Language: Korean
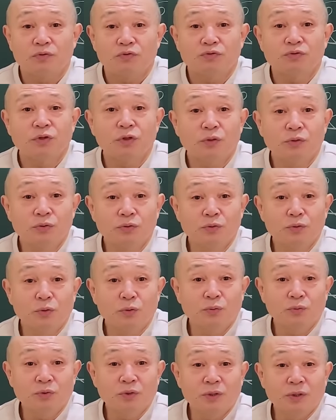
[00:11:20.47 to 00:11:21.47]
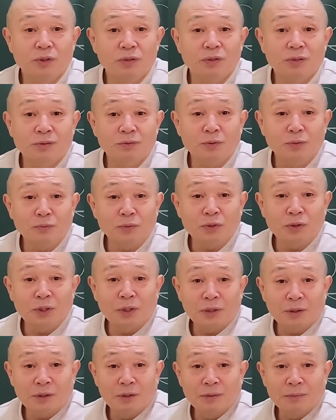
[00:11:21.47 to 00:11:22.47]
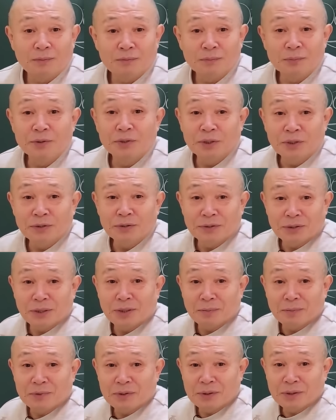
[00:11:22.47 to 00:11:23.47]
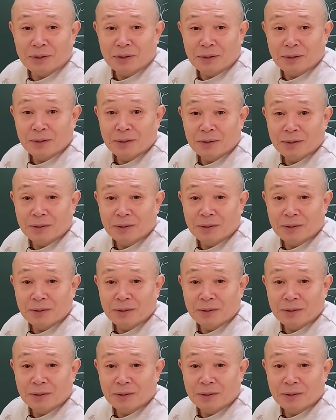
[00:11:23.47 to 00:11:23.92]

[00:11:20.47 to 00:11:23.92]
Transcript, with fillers: 두려운 동물이 어떤 동물이야? 미개한 사람들이야.